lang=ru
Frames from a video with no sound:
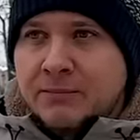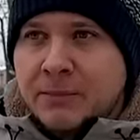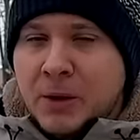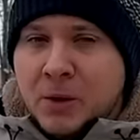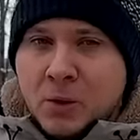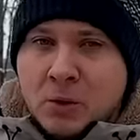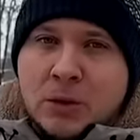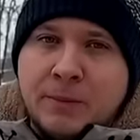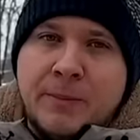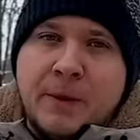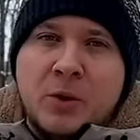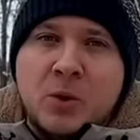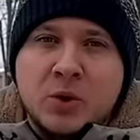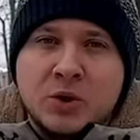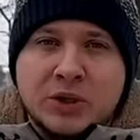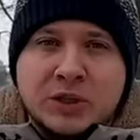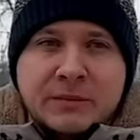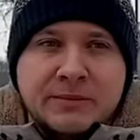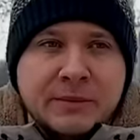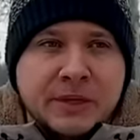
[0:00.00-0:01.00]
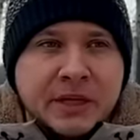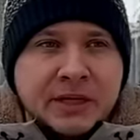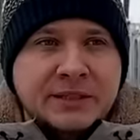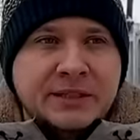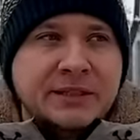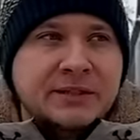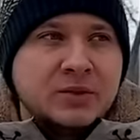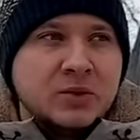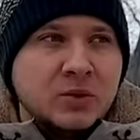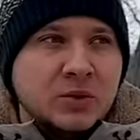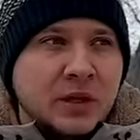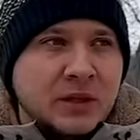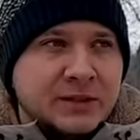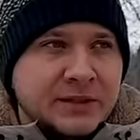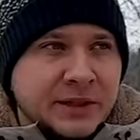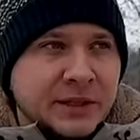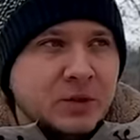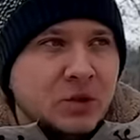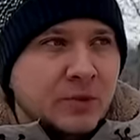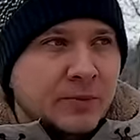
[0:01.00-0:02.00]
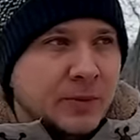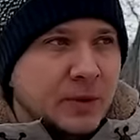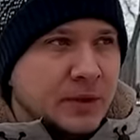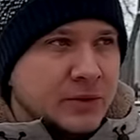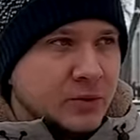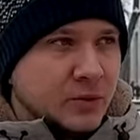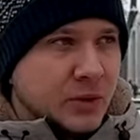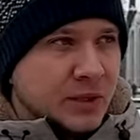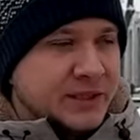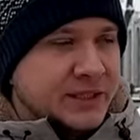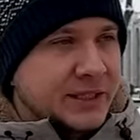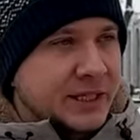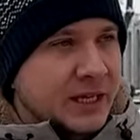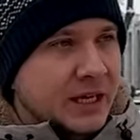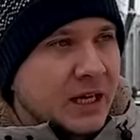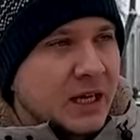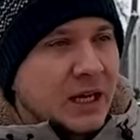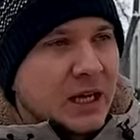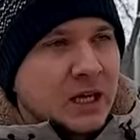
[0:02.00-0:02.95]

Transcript: погода похожа там на российскую, на среднюю полосу России,